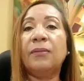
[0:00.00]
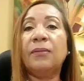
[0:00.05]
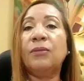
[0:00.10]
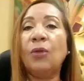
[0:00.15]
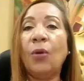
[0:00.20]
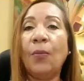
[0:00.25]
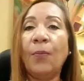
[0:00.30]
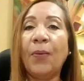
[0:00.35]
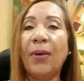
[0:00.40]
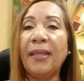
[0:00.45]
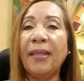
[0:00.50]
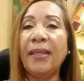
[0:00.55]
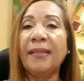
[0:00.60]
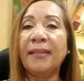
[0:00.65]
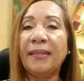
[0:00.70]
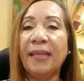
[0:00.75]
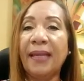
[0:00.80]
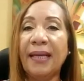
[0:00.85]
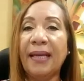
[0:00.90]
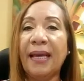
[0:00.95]
no
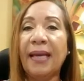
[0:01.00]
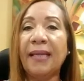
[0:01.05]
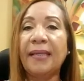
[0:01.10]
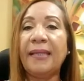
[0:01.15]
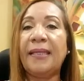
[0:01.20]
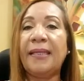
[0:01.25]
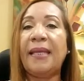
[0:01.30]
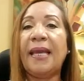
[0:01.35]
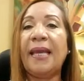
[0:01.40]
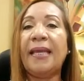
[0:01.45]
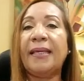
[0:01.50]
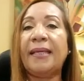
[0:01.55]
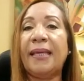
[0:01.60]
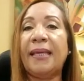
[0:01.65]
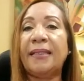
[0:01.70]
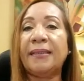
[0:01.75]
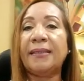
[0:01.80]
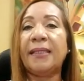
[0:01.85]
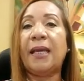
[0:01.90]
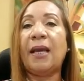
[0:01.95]
puede entregar y
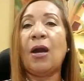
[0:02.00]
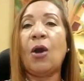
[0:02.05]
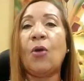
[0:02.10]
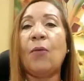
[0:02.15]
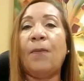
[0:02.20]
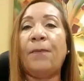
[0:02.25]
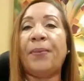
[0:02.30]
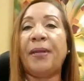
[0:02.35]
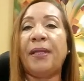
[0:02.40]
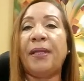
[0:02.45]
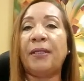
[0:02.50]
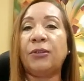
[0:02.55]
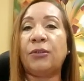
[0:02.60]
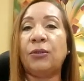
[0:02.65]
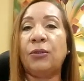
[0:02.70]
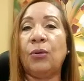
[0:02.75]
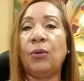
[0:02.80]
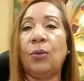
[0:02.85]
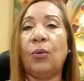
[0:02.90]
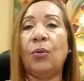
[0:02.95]
hay que irse a un
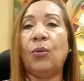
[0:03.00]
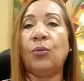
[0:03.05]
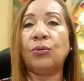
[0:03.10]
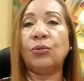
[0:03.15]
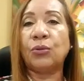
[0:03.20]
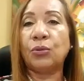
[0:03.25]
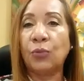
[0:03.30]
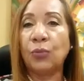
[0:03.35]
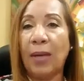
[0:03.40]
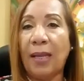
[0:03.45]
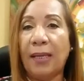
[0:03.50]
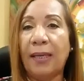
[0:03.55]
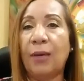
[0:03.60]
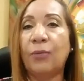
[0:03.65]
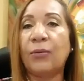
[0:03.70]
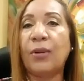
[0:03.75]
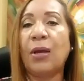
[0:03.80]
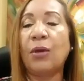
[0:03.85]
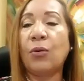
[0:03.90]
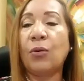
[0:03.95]
precio
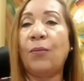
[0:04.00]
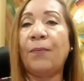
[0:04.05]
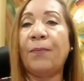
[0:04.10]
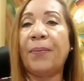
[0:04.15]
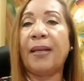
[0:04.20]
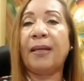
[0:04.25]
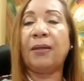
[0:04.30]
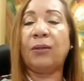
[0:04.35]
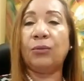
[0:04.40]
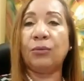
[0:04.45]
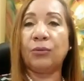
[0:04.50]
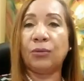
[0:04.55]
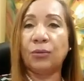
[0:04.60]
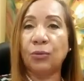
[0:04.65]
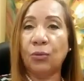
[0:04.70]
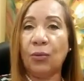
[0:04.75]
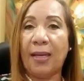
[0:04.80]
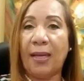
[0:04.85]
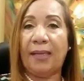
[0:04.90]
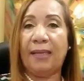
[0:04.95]
usual, a una compra
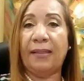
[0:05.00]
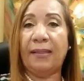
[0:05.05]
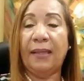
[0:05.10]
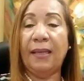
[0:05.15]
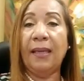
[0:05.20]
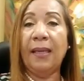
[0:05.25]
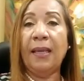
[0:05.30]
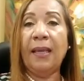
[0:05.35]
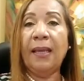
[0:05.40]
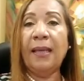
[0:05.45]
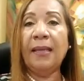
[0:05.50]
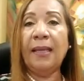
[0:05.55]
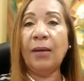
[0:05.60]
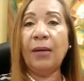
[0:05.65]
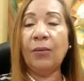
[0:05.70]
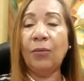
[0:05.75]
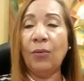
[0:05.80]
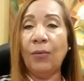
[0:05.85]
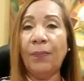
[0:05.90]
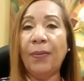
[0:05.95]
usual.
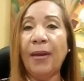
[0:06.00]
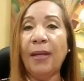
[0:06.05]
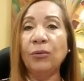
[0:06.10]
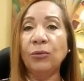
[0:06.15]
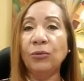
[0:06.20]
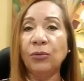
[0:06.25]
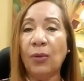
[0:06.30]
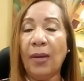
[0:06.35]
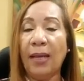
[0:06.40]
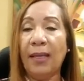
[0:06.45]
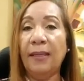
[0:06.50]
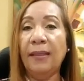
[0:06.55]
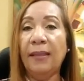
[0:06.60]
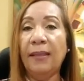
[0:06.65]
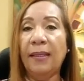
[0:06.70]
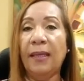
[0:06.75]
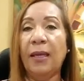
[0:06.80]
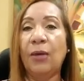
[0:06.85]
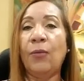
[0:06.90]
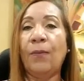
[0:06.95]
La compra
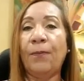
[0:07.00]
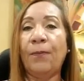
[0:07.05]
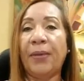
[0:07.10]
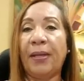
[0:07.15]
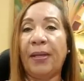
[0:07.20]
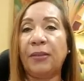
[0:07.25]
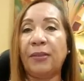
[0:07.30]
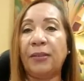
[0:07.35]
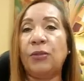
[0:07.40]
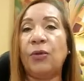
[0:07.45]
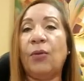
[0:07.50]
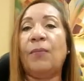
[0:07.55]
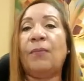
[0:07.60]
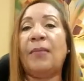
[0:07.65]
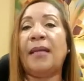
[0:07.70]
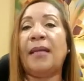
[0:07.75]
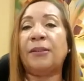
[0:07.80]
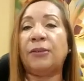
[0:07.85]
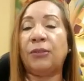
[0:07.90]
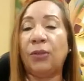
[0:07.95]
usual es un
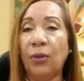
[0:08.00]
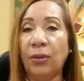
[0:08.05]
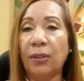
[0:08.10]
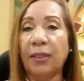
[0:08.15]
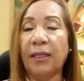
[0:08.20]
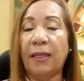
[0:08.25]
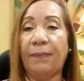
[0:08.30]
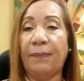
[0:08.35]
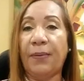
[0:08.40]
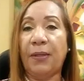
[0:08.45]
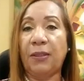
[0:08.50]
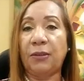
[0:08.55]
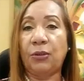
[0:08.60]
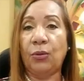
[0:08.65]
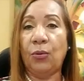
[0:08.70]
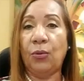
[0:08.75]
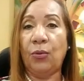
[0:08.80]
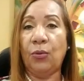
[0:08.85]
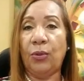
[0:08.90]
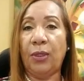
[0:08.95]
precio mayor que el
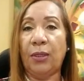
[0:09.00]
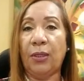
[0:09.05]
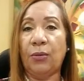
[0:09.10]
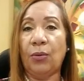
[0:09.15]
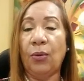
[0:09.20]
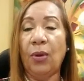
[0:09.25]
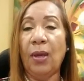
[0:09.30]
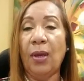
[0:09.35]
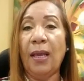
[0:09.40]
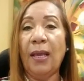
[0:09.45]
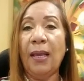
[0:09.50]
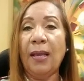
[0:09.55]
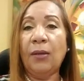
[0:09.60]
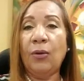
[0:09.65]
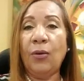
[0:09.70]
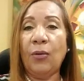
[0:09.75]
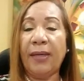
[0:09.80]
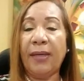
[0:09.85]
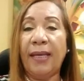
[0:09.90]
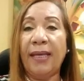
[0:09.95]
precio único.
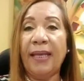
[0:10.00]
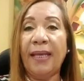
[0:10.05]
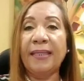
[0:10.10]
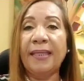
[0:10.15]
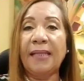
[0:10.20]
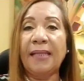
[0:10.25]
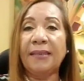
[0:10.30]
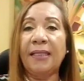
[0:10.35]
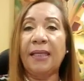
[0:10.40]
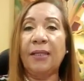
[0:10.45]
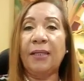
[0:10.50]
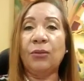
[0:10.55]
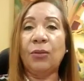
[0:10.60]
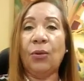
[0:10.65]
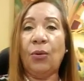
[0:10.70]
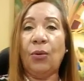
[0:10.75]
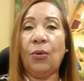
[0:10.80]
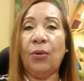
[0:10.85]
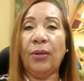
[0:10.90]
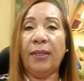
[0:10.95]
Lo que él está
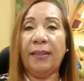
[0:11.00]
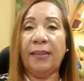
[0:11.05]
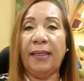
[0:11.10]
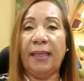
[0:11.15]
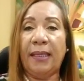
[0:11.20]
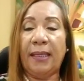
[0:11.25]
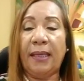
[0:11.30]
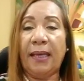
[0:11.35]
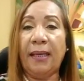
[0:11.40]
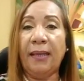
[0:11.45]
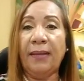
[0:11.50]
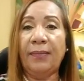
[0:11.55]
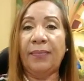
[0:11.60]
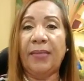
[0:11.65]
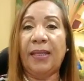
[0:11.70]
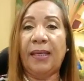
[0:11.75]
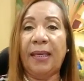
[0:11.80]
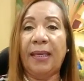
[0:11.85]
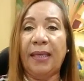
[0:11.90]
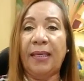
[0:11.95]
haciendo hoy
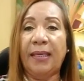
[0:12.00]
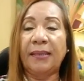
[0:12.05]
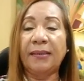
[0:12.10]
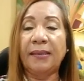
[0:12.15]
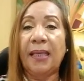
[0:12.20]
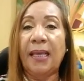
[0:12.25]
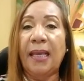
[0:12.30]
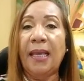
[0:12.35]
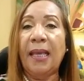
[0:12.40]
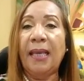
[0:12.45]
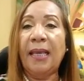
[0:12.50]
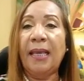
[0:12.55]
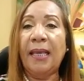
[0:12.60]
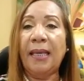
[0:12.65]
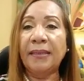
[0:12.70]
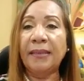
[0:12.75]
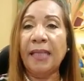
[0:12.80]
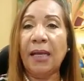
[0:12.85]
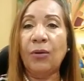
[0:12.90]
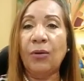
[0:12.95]
día es
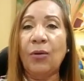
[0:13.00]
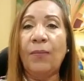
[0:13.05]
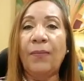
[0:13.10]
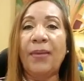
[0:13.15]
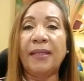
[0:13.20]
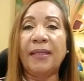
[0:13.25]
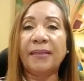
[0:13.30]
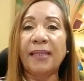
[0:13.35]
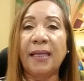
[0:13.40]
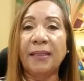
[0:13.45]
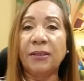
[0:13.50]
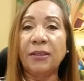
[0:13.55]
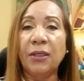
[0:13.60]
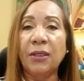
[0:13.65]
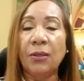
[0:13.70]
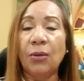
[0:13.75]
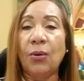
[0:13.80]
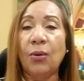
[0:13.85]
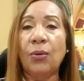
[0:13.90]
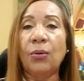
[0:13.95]
esa
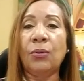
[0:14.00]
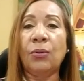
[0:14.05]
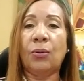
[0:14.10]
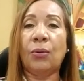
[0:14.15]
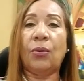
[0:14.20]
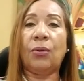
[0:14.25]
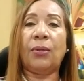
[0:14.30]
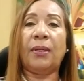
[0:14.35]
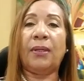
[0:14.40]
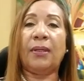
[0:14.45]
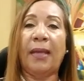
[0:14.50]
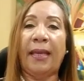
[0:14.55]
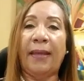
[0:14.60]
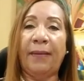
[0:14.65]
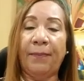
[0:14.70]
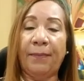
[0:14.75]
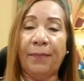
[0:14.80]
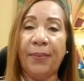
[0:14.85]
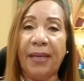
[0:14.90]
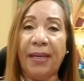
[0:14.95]
conversación con
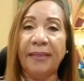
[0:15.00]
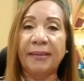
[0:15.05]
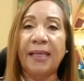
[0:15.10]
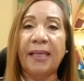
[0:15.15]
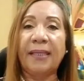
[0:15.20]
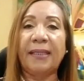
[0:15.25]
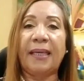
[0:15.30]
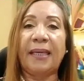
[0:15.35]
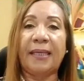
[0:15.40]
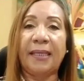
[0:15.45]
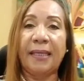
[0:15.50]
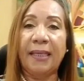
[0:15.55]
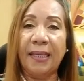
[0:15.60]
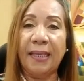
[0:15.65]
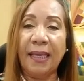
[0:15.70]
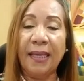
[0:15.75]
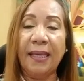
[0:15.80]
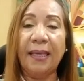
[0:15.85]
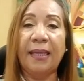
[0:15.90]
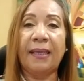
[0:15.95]
las empresas que
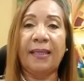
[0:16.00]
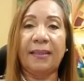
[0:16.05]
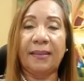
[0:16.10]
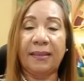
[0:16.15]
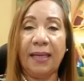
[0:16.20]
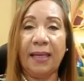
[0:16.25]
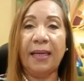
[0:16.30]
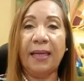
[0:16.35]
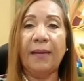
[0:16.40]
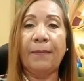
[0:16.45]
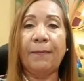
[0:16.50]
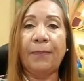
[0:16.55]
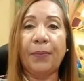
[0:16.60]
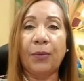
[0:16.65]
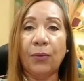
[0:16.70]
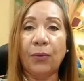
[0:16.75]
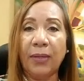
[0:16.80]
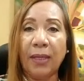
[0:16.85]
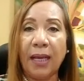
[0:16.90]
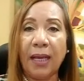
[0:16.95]
quieren entrar
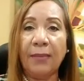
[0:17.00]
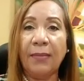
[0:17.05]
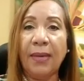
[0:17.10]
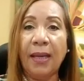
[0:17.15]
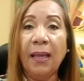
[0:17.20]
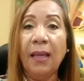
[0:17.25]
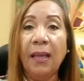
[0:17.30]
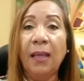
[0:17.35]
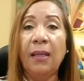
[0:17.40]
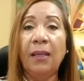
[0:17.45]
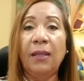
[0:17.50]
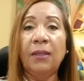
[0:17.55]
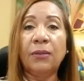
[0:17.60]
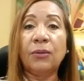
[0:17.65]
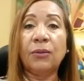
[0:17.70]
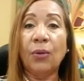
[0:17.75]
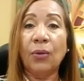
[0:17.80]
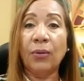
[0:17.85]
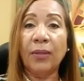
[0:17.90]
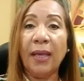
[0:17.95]
al programa,
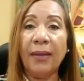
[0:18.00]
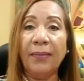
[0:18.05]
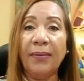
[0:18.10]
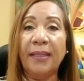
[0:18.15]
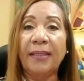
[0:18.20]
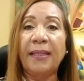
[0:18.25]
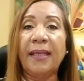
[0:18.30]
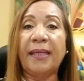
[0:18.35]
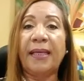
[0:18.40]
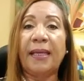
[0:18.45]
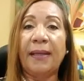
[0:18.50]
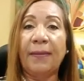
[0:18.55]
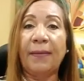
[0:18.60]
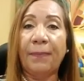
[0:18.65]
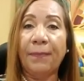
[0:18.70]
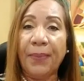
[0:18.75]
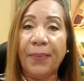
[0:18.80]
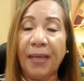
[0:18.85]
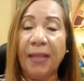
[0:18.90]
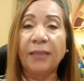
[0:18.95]
toda vez de que
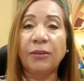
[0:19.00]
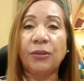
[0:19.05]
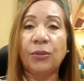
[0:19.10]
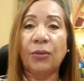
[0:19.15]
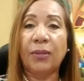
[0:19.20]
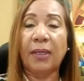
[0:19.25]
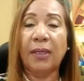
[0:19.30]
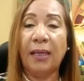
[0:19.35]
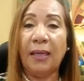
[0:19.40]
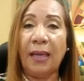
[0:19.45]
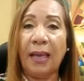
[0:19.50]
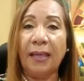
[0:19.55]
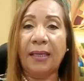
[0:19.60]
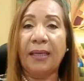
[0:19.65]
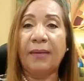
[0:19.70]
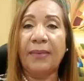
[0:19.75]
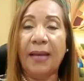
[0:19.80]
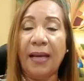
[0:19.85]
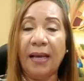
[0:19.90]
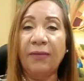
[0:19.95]
el precio que,
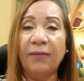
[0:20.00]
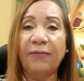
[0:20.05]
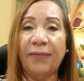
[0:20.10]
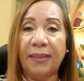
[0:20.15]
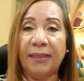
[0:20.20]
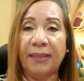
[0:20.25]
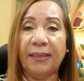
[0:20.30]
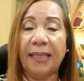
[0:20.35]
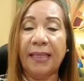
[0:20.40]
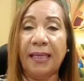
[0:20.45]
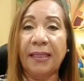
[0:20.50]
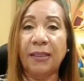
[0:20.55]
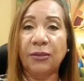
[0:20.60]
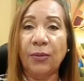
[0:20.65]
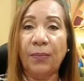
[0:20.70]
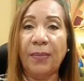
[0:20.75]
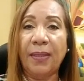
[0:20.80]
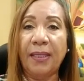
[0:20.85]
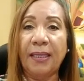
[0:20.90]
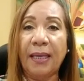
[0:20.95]
al que van a ofertar
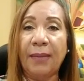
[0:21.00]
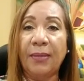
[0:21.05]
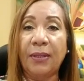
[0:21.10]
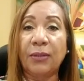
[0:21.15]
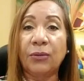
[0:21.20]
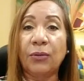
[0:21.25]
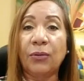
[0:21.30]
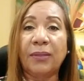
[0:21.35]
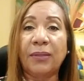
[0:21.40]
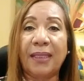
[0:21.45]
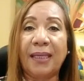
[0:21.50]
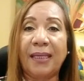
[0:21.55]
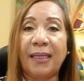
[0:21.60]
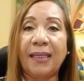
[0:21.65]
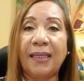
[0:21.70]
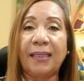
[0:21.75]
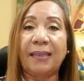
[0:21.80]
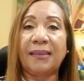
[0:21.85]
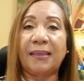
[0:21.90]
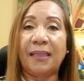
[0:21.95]
esos medicamentos
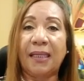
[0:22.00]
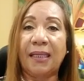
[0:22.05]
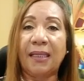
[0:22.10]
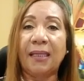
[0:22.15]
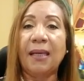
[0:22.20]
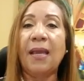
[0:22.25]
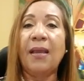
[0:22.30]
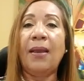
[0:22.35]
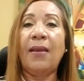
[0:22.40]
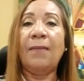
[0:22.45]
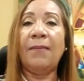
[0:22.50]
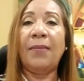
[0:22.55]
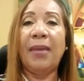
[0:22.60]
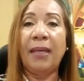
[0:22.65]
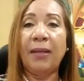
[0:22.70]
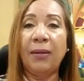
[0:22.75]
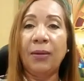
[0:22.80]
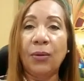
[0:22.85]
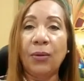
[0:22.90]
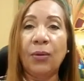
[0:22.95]
tiene que ser
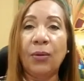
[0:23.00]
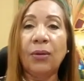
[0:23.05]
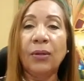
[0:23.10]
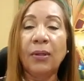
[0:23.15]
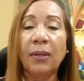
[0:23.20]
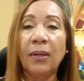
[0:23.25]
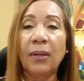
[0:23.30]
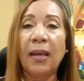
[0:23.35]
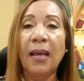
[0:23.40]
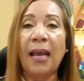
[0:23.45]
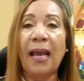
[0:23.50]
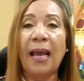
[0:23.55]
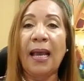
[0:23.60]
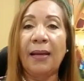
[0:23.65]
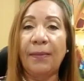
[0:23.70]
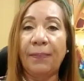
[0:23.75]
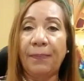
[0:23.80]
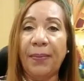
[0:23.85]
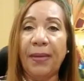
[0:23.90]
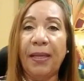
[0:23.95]
menor
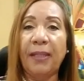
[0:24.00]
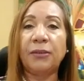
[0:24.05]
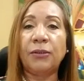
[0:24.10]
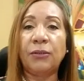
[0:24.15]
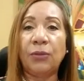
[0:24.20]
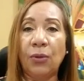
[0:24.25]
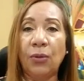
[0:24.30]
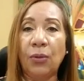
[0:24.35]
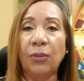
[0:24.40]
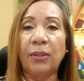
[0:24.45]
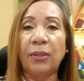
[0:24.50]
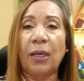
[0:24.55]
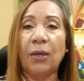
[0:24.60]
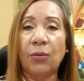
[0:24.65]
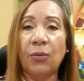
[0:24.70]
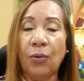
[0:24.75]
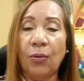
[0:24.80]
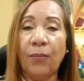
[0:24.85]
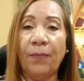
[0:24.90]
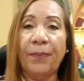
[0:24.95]
al precio
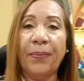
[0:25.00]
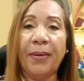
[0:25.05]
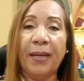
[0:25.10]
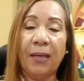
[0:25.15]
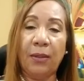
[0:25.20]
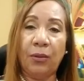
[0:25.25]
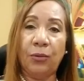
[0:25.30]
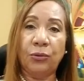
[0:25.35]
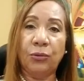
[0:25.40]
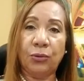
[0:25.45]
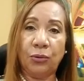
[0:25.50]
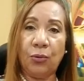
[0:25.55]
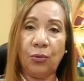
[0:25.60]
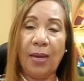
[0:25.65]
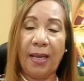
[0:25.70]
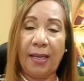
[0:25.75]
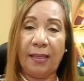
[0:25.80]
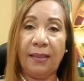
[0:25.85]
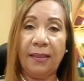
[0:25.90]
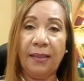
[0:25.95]
de compra
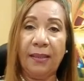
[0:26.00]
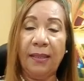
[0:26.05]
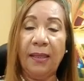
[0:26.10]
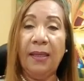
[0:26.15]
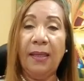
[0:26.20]
usual.